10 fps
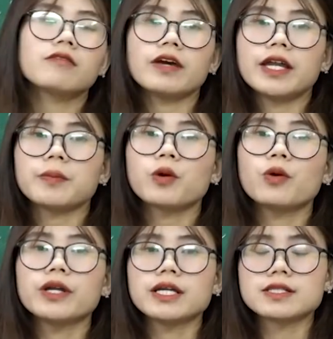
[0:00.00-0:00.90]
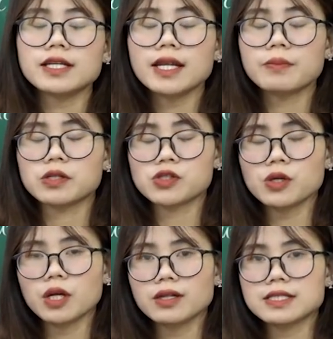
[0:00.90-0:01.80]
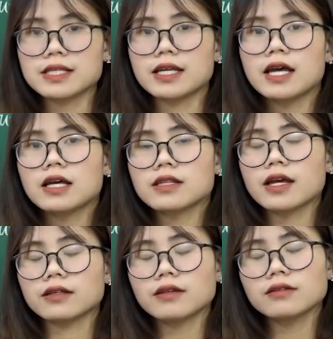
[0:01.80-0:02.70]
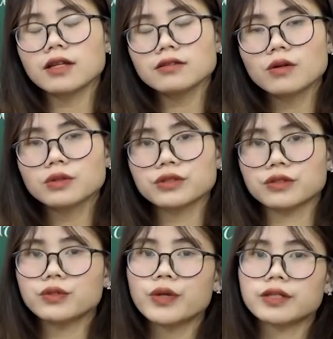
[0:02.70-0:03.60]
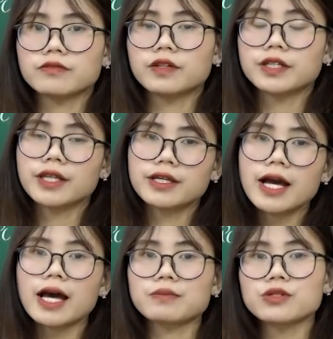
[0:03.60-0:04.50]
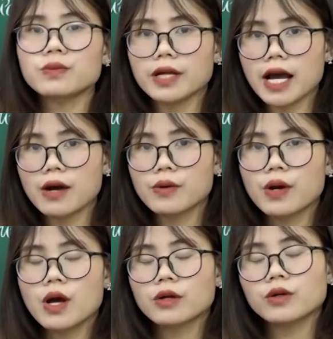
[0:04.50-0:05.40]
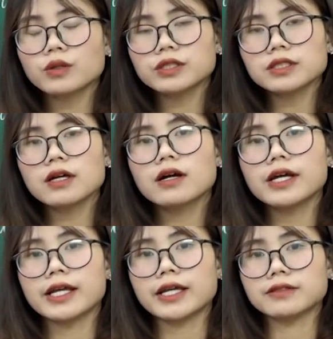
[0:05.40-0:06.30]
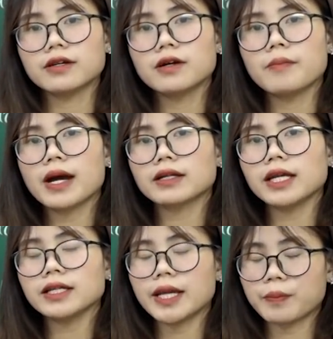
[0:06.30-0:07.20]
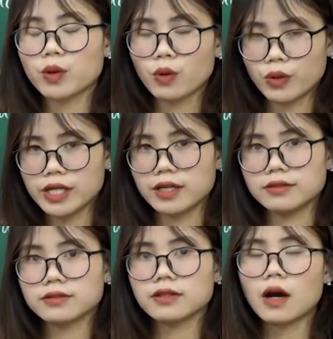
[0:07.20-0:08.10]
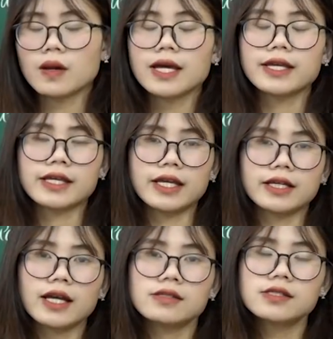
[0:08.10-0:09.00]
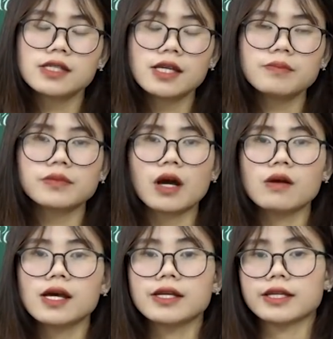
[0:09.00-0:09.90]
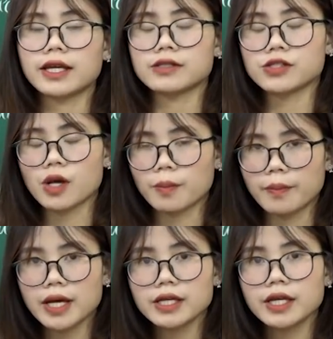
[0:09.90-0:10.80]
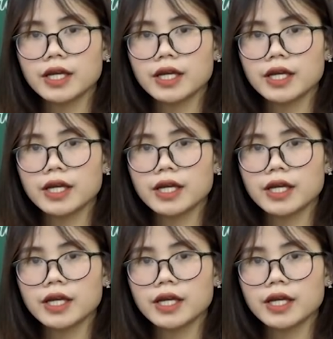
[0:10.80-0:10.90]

Vẻ đẹp cổ điển sẽ nằm ở chỗ đó là gì? Thể thơ thất ngôn tứ tuyệt với tính hàm xúc cao. Ngôn ngữ thơ hình ảnh thơ mang nét đẹp cổ điển, đó là hình ảnh cánh chim, đó là hình ảnh tròn mây.